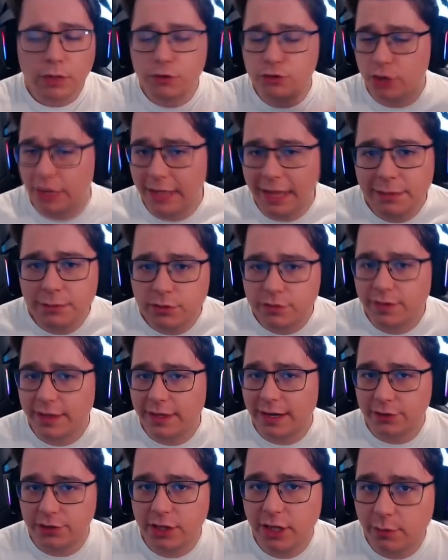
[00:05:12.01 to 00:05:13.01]
Cioè
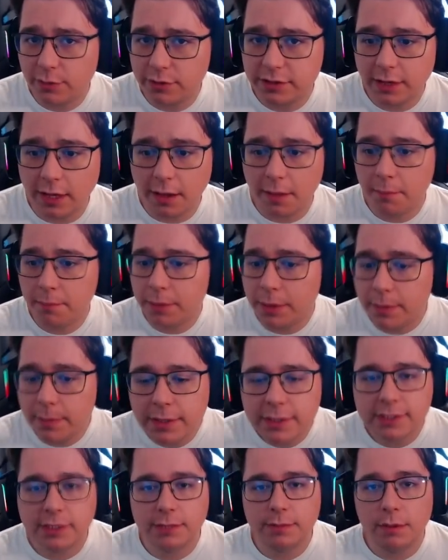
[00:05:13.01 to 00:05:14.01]
l'atmosfera già da queste
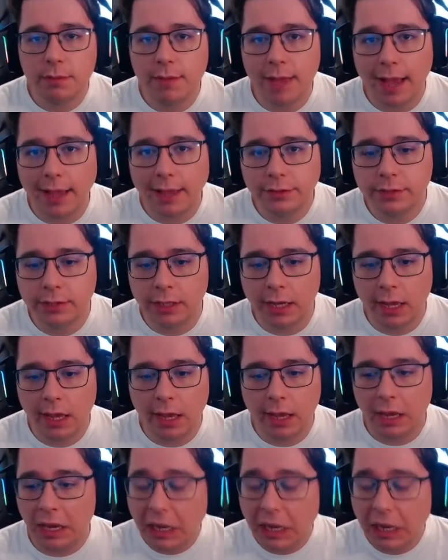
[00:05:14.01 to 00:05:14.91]
primissime immagini, eh,